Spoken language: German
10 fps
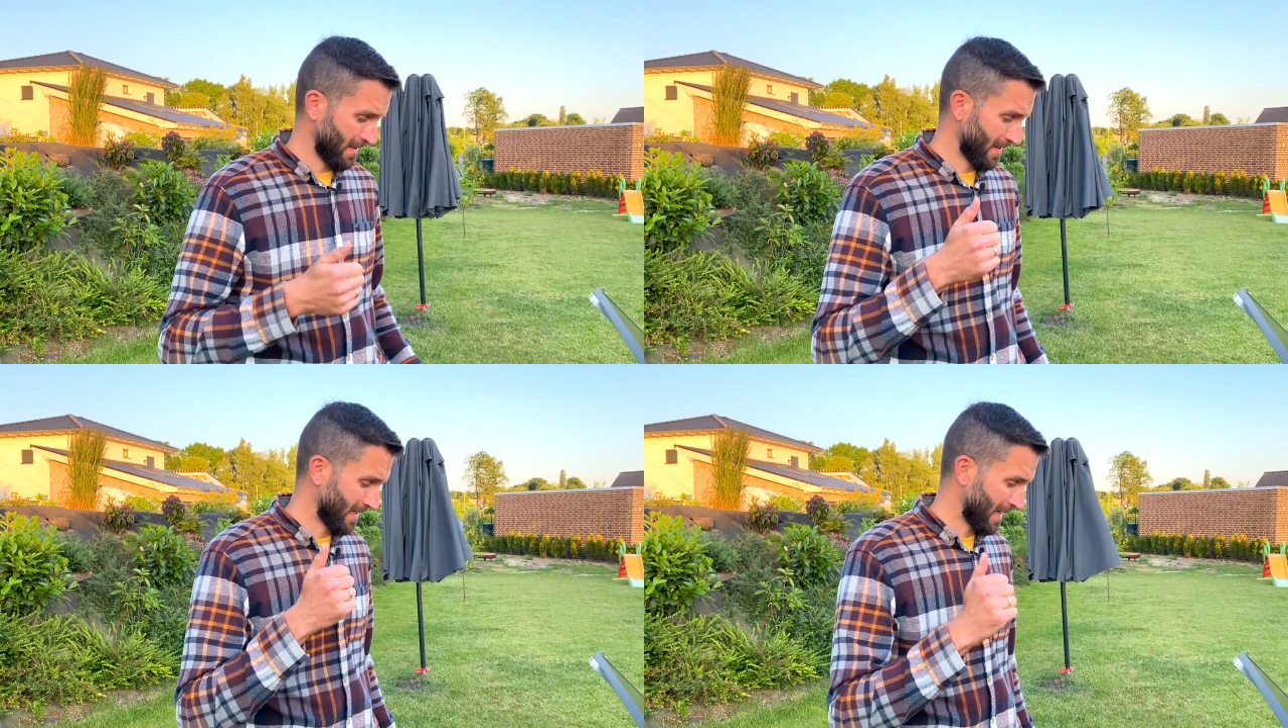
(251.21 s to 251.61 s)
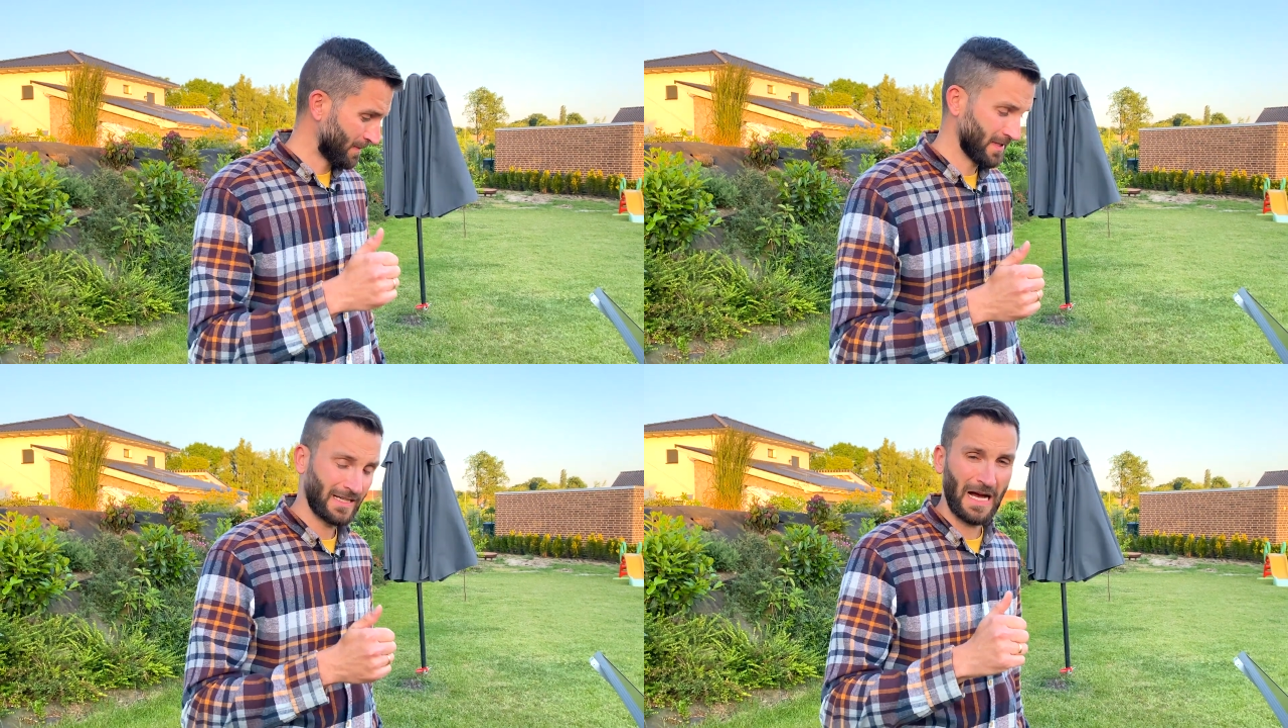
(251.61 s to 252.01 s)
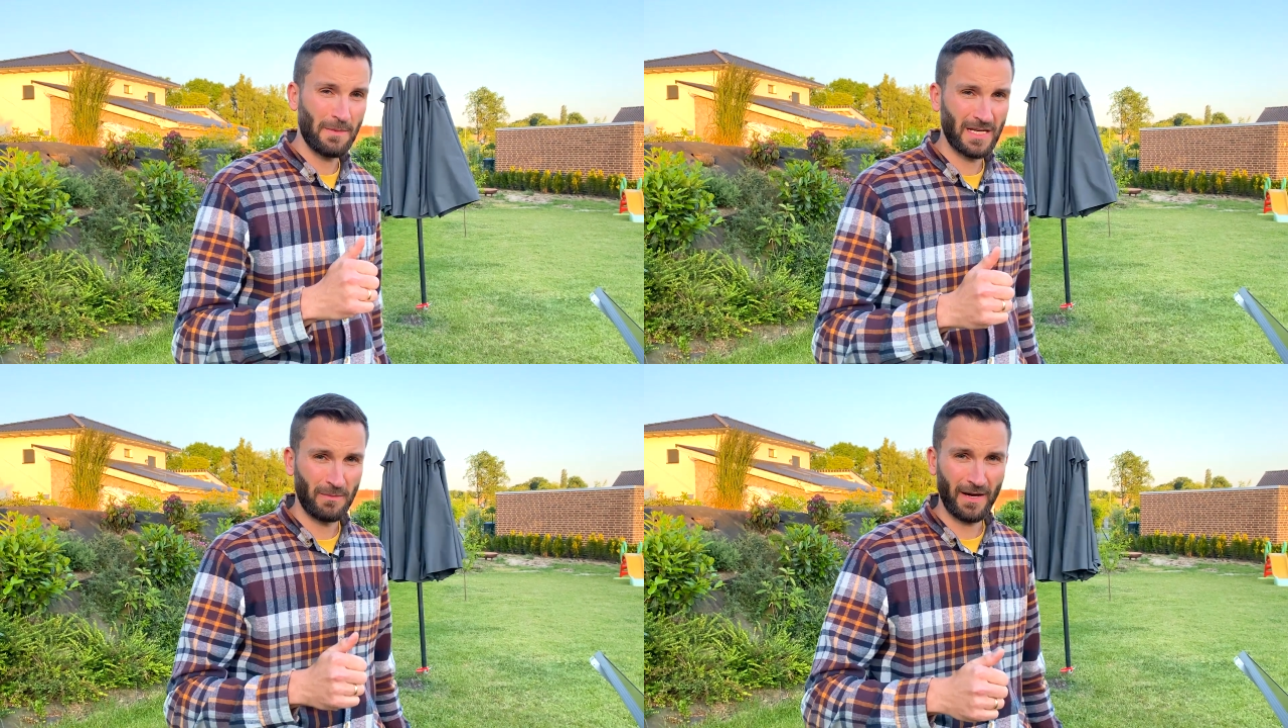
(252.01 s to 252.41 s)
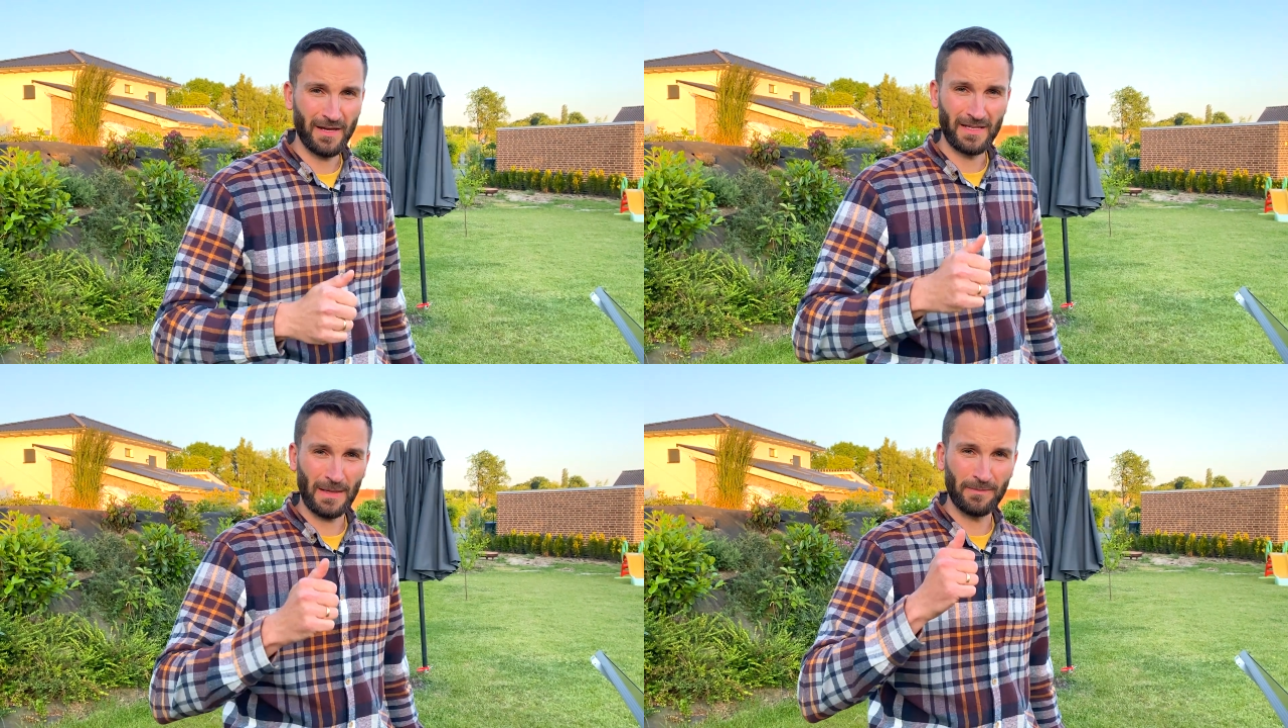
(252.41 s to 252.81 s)
Ihr habt die Kabel dabei,
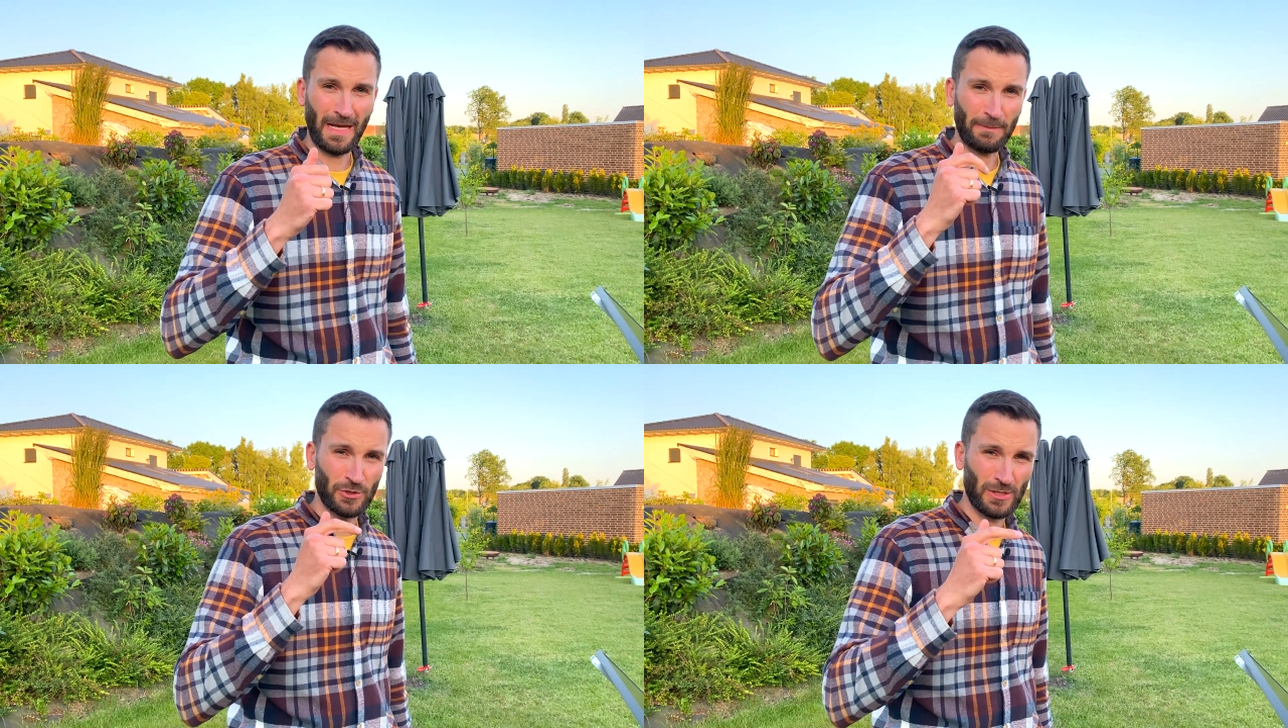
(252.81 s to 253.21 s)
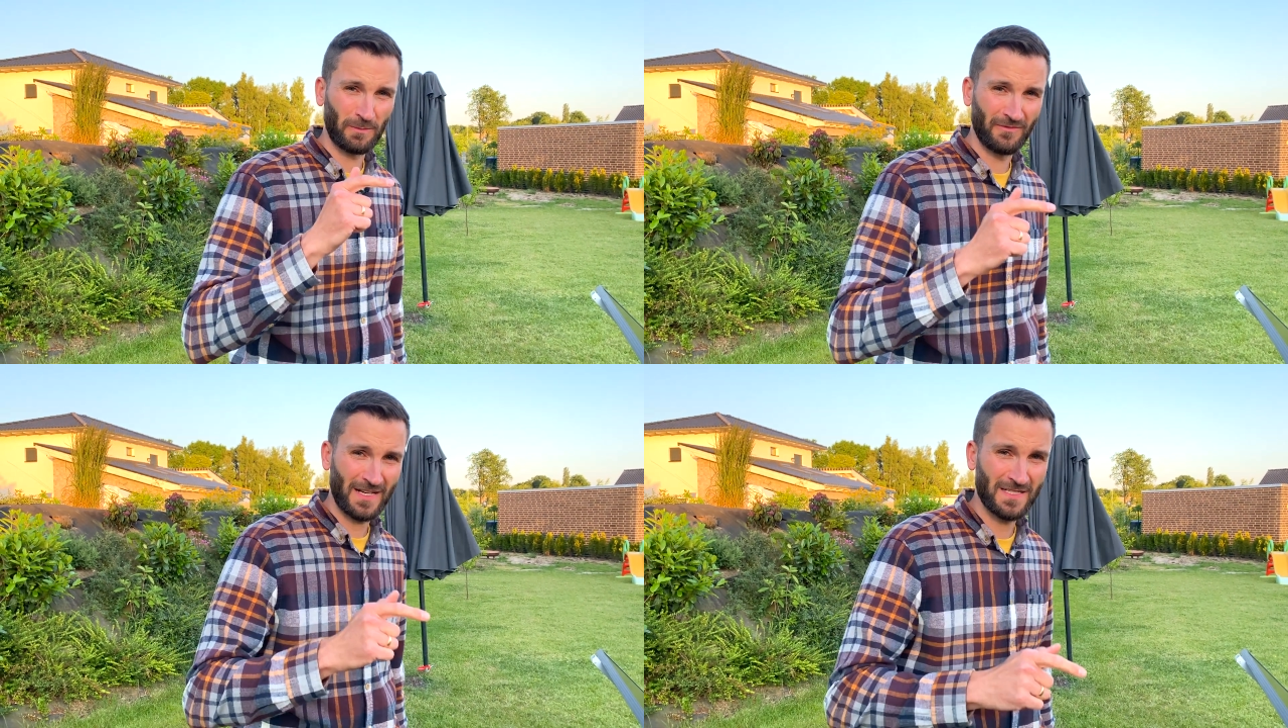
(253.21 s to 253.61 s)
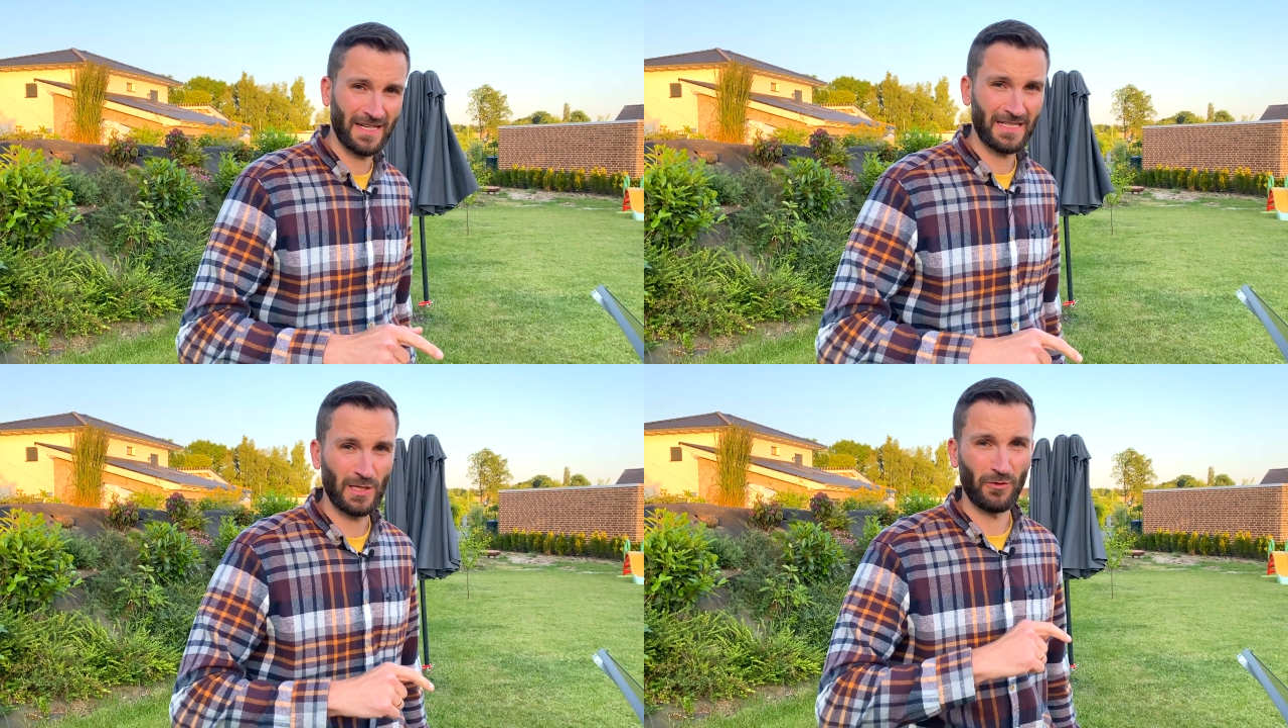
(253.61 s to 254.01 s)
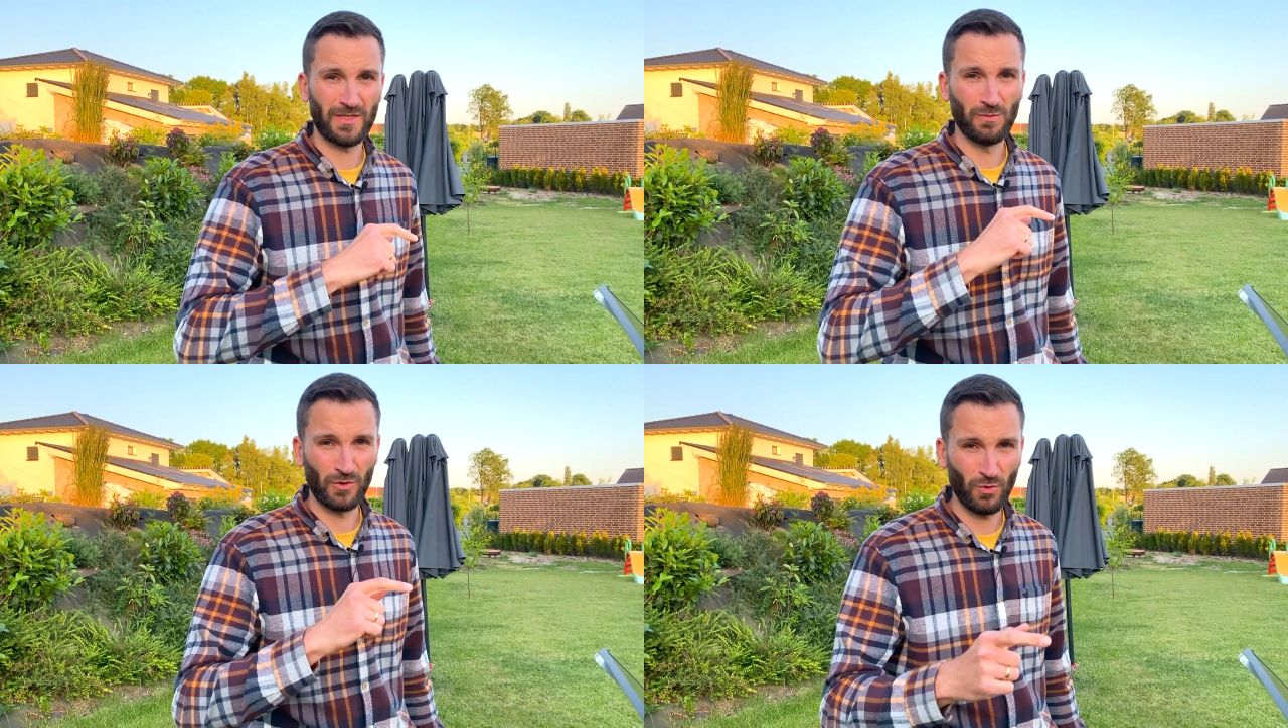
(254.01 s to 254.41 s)
ihr habt einen abgestimmten Wechselrichter auf
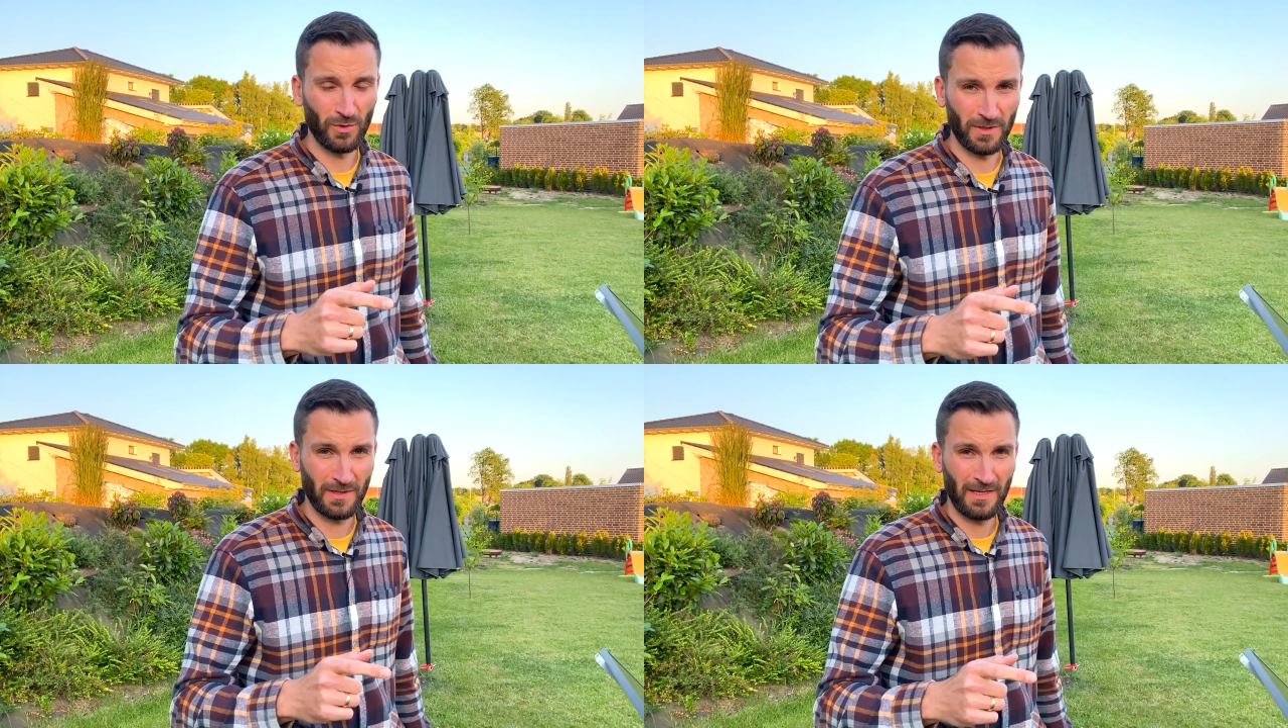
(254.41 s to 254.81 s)
die Module.